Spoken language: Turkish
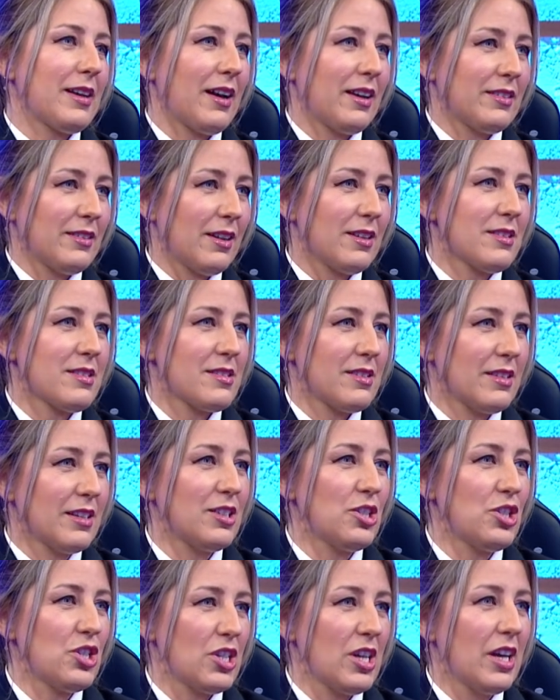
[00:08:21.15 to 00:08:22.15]
Yani aslında
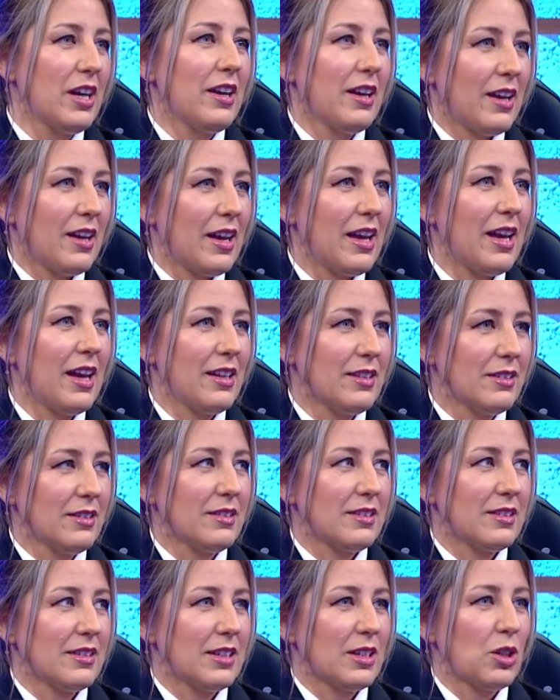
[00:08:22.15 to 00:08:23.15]
iniş
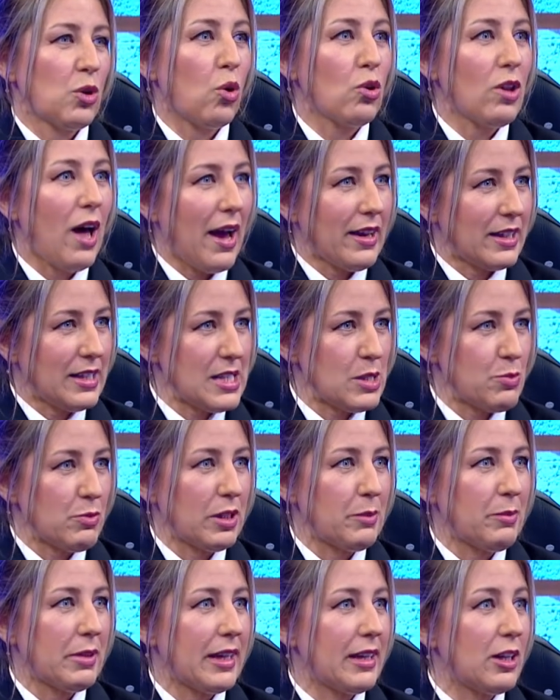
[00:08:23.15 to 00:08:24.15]
en e, kolay kısmı
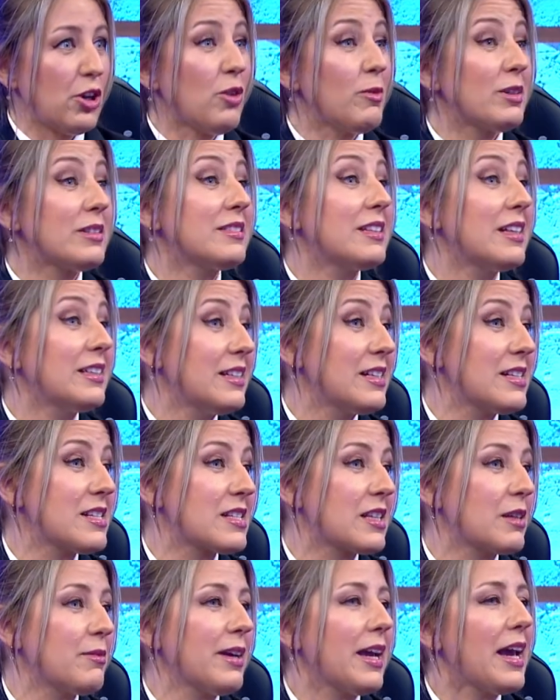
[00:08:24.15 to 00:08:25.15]
gibi geliyor ama
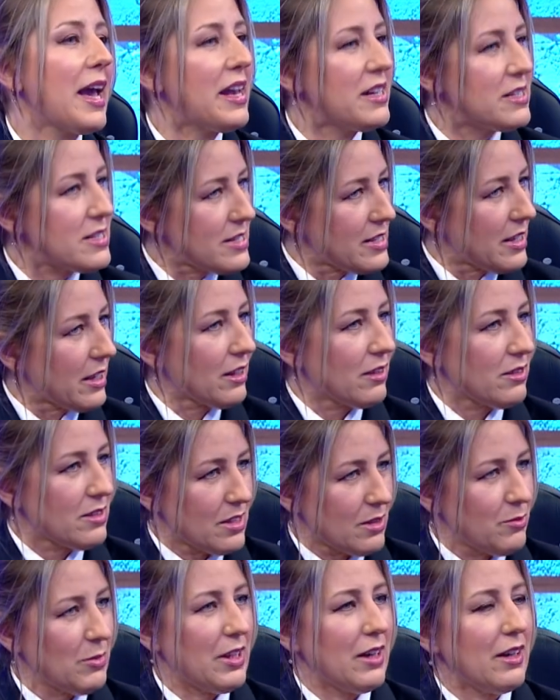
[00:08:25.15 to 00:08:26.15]
dediğiniz gibi en riskli
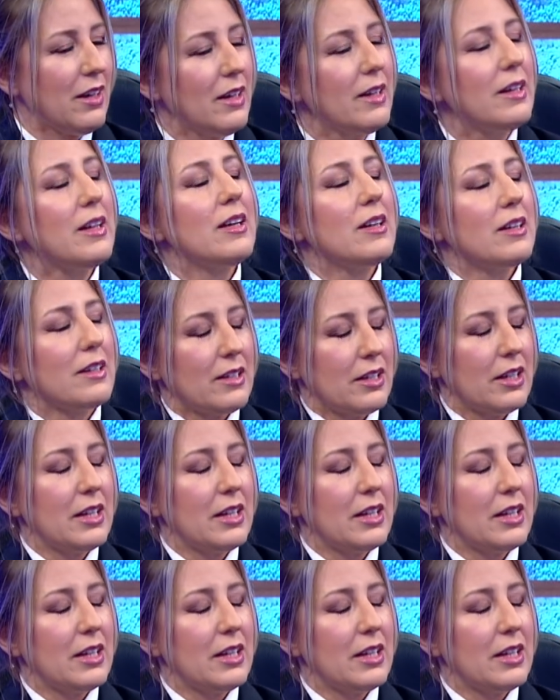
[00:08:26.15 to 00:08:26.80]
kısmı da tabii.